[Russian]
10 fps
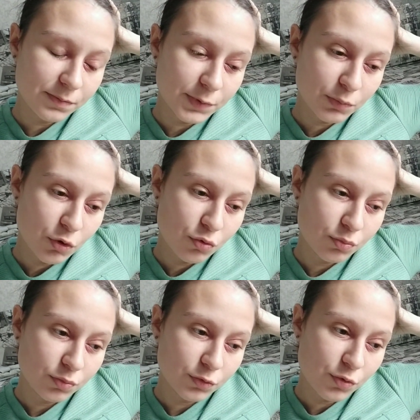потому что,
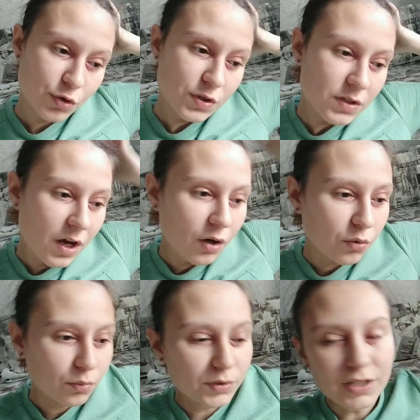ну, не
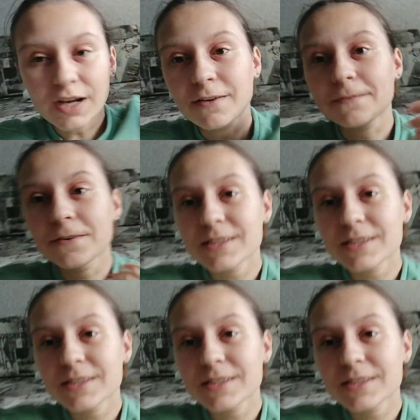знаю, у меня в